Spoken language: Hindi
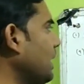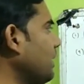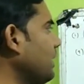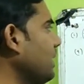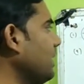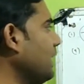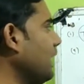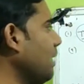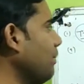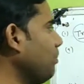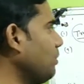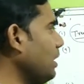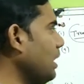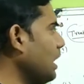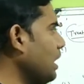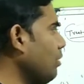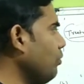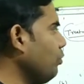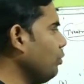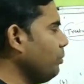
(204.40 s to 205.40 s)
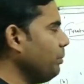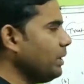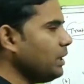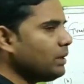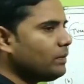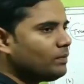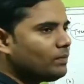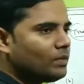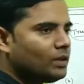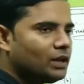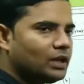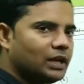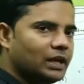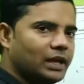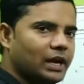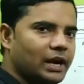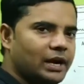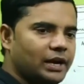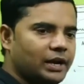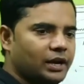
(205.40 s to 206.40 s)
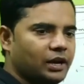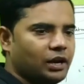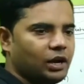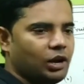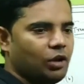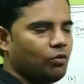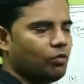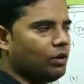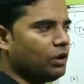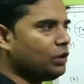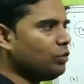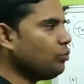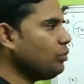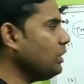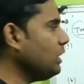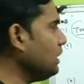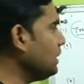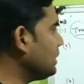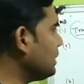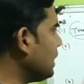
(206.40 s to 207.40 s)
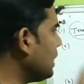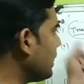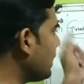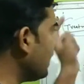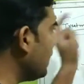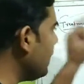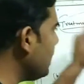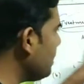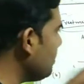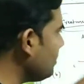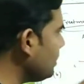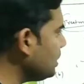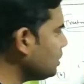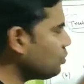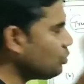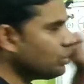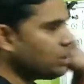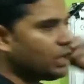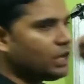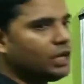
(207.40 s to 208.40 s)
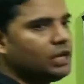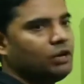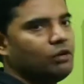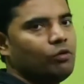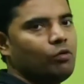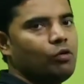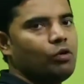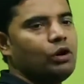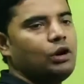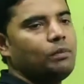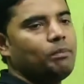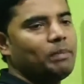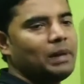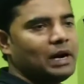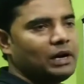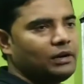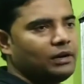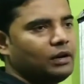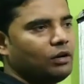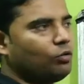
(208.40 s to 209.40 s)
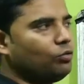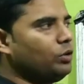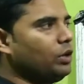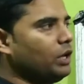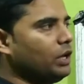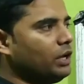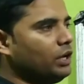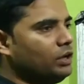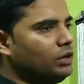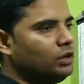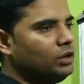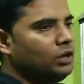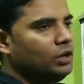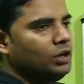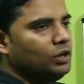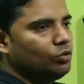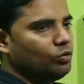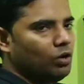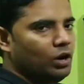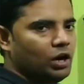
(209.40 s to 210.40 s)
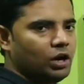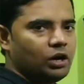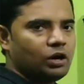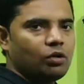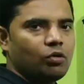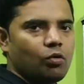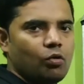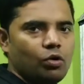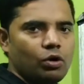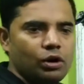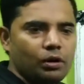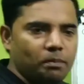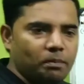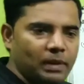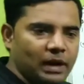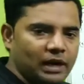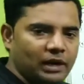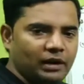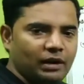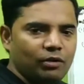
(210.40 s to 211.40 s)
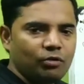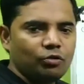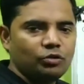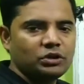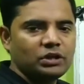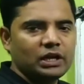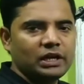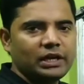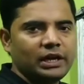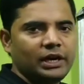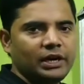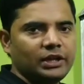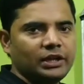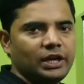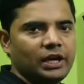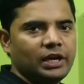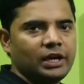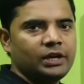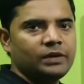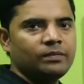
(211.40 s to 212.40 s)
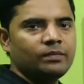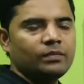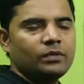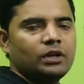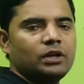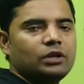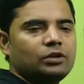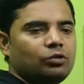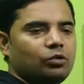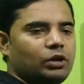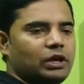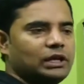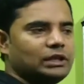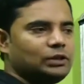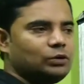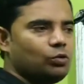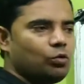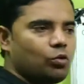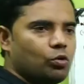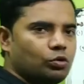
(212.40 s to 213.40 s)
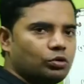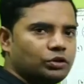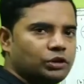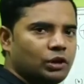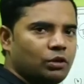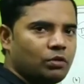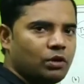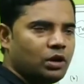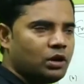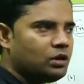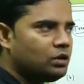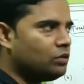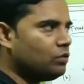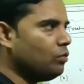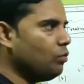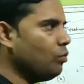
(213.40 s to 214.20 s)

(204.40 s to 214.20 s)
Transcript: पार्टनर कैपिटल अकाउंट में क्रेडिट करना होगा क्योंकि इसका क्रेडिट हम किसको देंगे ओल्ड पार्टनर को देंगे तो अगर ओल्ड पार्टनर को इसका क्रेडिट देंगे तो रेशियो कौन सा होगा